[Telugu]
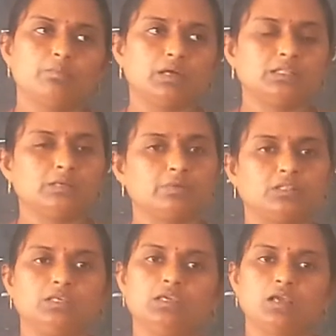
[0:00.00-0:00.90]

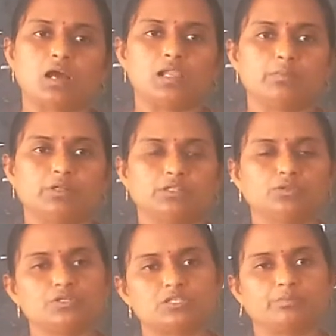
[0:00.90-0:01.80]
మందమతి
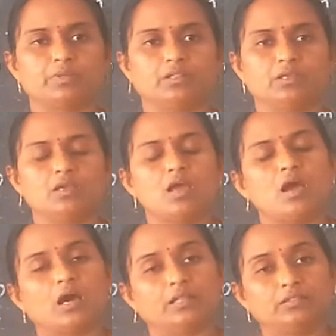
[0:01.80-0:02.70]
కాలమతితో చెప్పింది
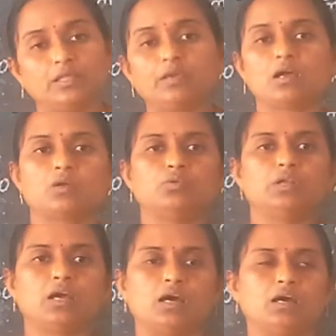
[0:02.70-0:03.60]

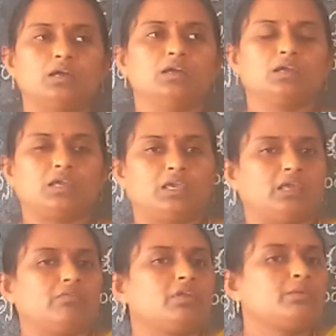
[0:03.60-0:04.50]
అంతేకాకుండా
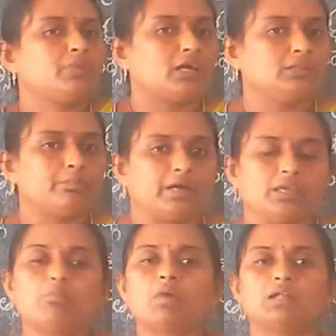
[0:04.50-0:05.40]
కేవలం నాది
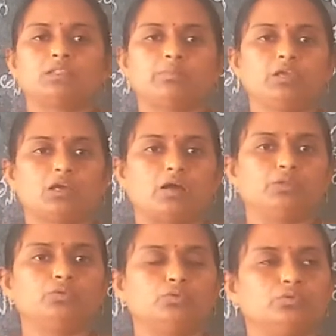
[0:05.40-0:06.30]
భయం మాత్రమే
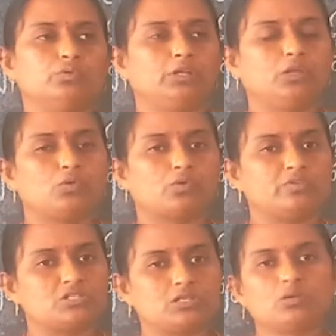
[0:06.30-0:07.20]
కాదు నేను ఒక
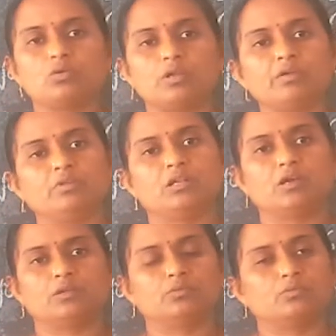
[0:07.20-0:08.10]
విషయం కూడా
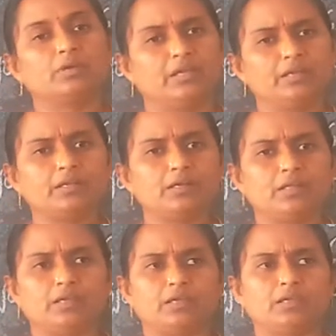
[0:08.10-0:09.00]
విన్నాను ఏంటంటే